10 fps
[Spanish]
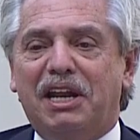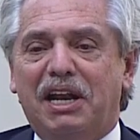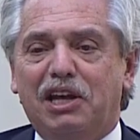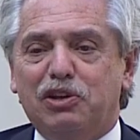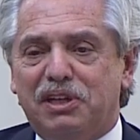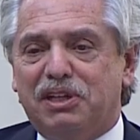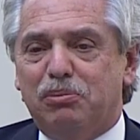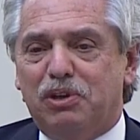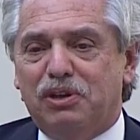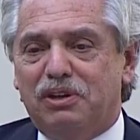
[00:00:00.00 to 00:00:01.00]
el año de este
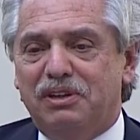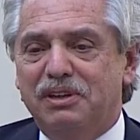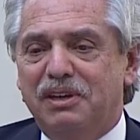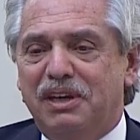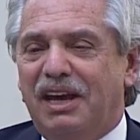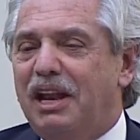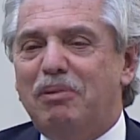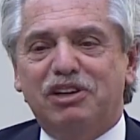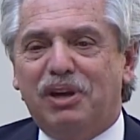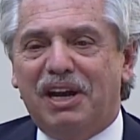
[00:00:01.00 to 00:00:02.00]
modo es la
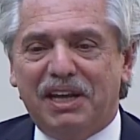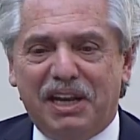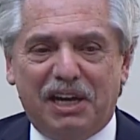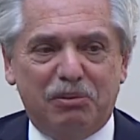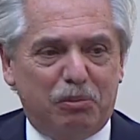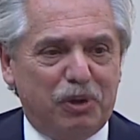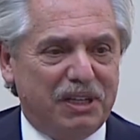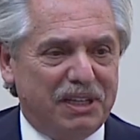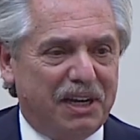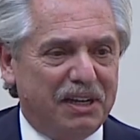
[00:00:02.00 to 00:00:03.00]
mayor alegría que me
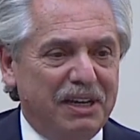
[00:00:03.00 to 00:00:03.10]
pueden dar.